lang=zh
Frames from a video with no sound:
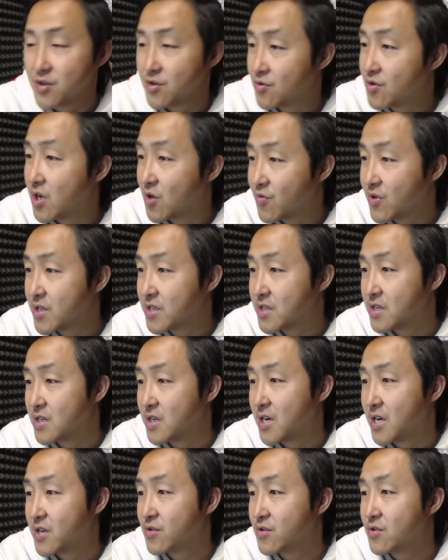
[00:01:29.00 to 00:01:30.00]
有点问题
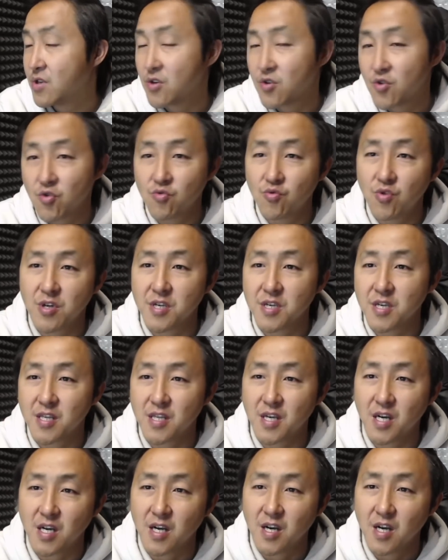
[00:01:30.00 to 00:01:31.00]
啊。就像中国以前
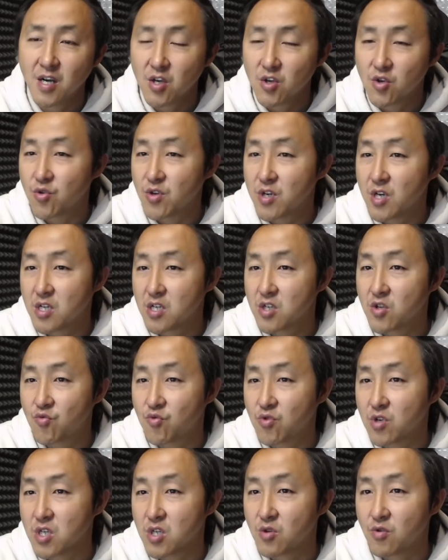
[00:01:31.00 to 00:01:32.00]
在出现事
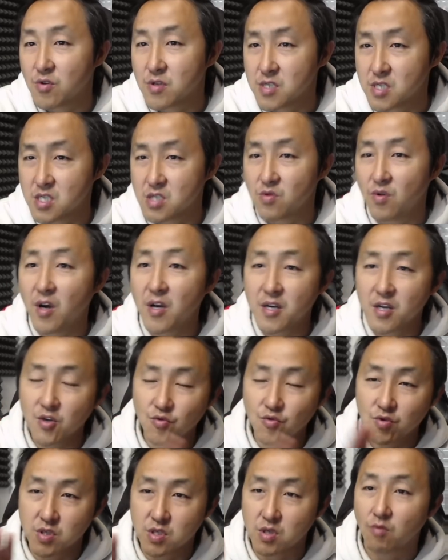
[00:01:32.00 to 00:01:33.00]
故的时候，死亡人
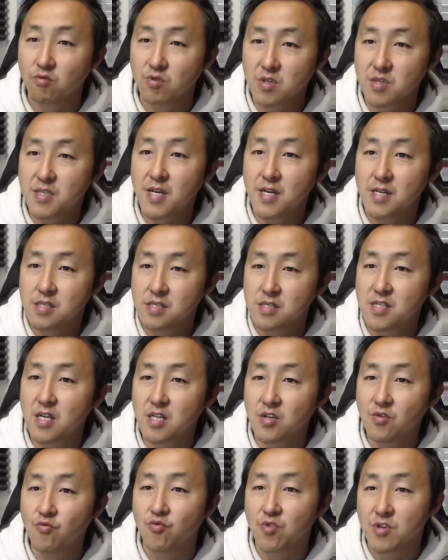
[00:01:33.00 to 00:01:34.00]
数总是在三
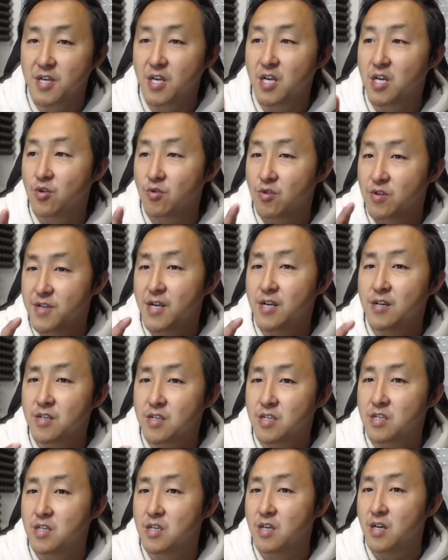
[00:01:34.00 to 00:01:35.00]
十五、三十六、三十
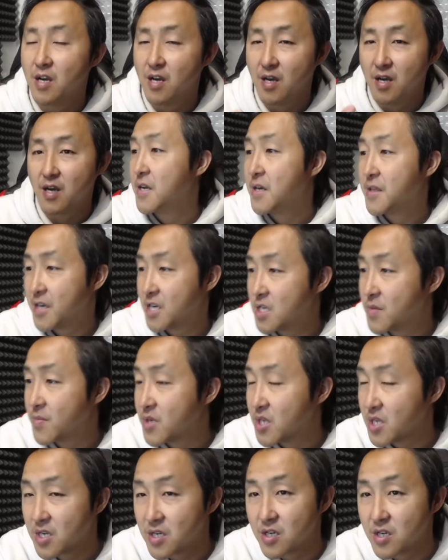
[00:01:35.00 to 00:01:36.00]
七，在这
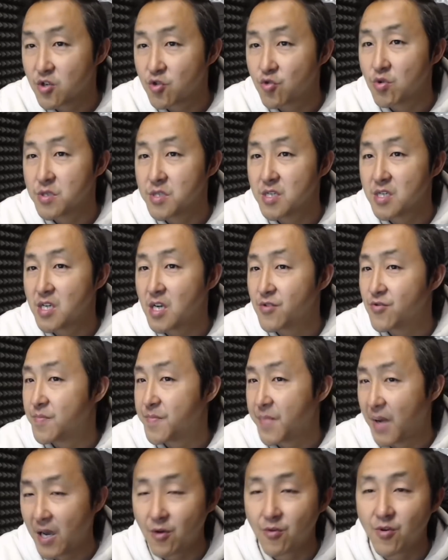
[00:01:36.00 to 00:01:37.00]
么一个数字上去
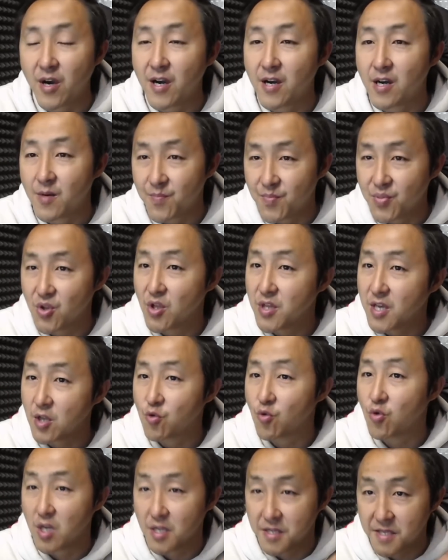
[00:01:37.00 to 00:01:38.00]
徘徊啊，不能再
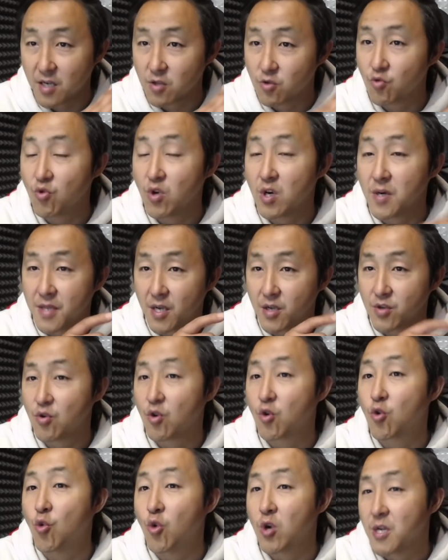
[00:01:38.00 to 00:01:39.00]
多了，再多那就
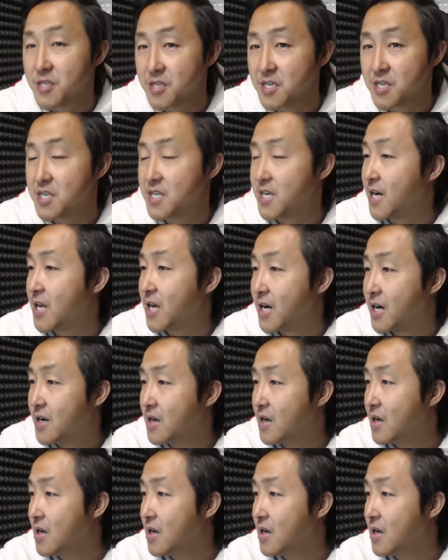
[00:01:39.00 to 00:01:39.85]
要过了底线了